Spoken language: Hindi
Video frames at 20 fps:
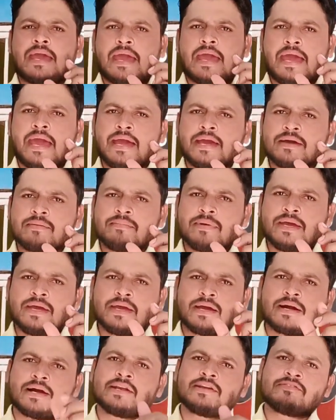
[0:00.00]
एग
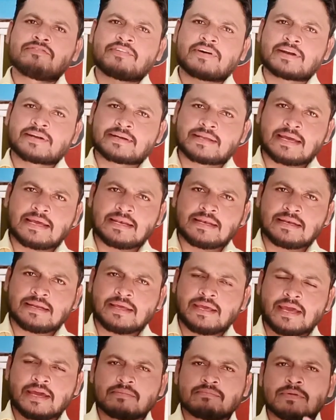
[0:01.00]
में अनफर्टाइल
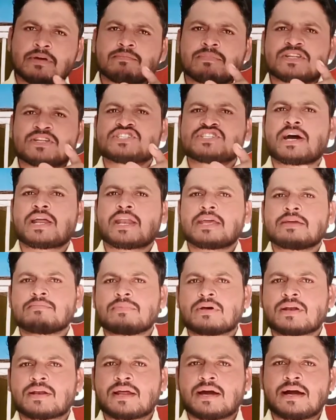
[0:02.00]
एग में बच्चा नहीं
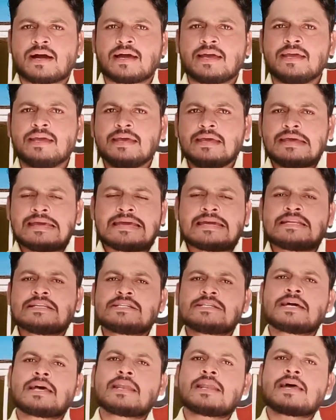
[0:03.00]
बन रहा है
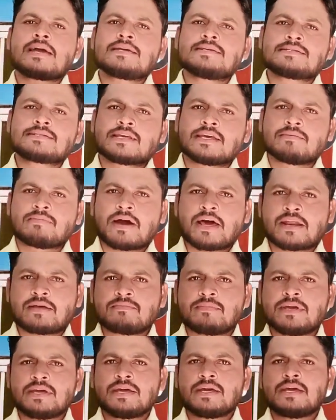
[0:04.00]
इनशाला इसके बारे
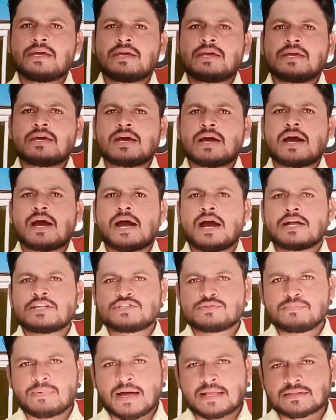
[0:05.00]
में
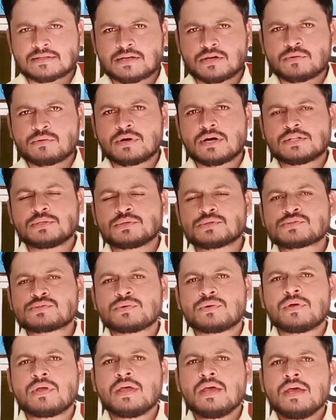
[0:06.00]
आज बात करूंगा
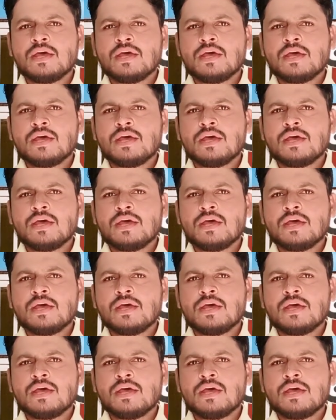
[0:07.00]
दोस्तों